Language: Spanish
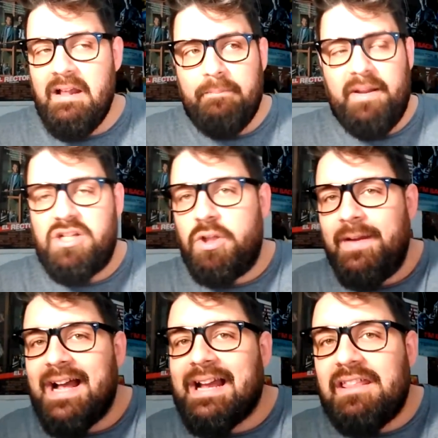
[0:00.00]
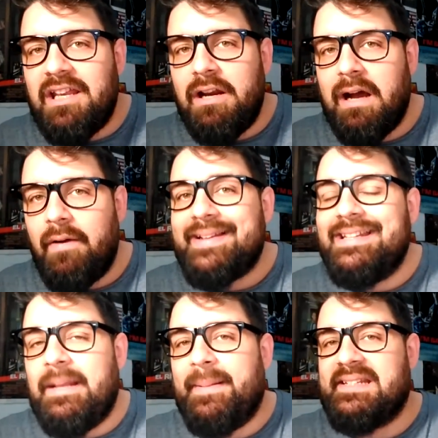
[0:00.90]
Pero si tuvieras que hacerlo ahora,
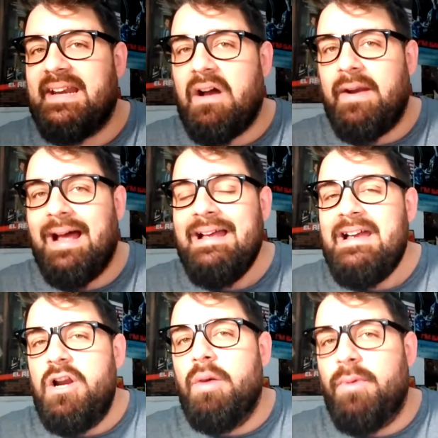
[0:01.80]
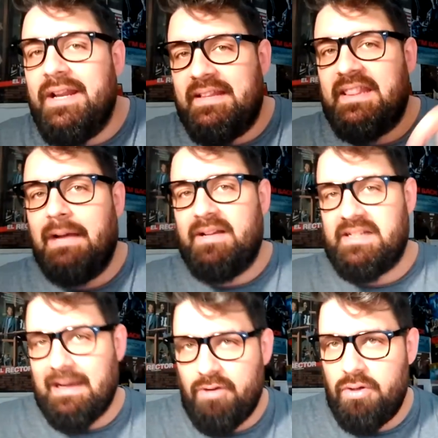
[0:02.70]
si te pasara ahora, lo monetizabas,
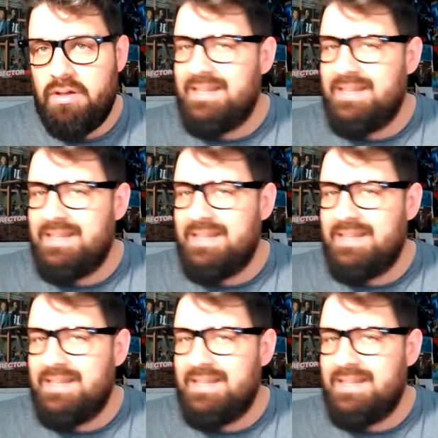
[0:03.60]
cabrón.